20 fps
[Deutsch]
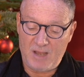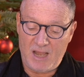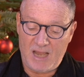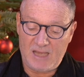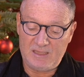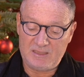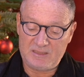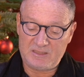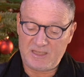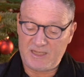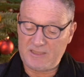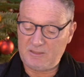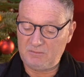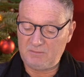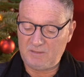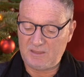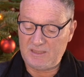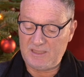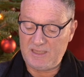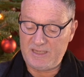er alle
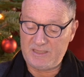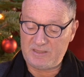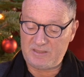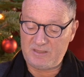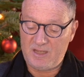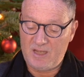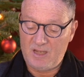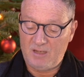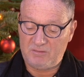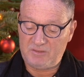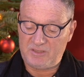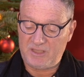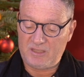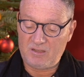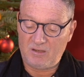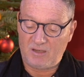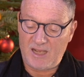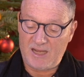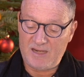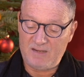Zeitungen gelesen und sich
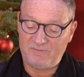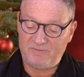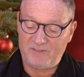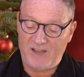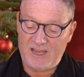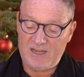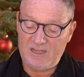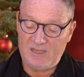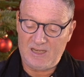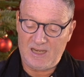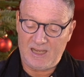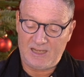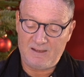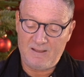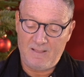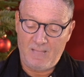noch eine Weile lang